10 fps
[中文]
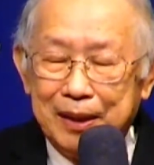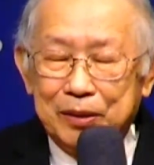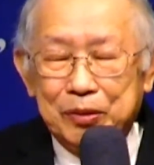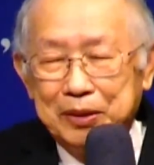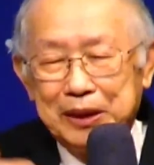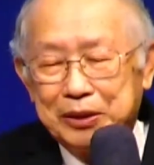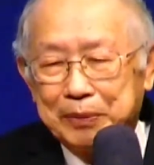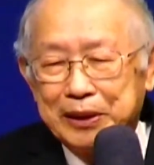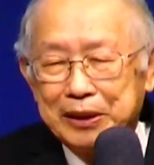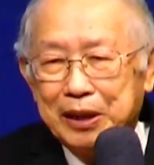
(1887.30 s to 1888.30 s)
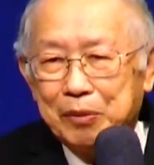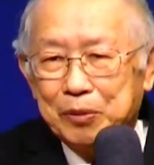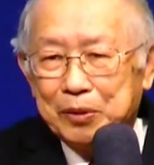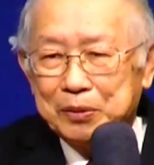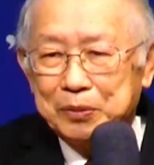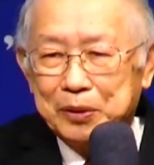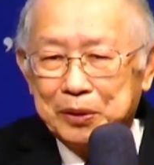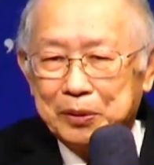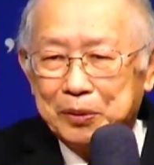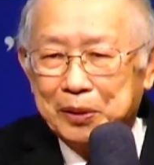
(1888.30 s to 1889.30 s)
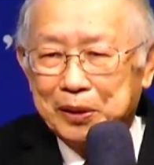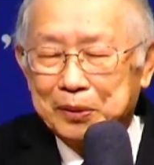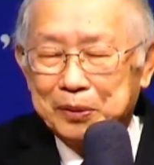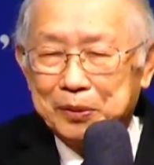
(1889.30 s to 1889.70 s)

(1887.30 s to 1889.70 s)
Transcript: 说你怎么知道我我我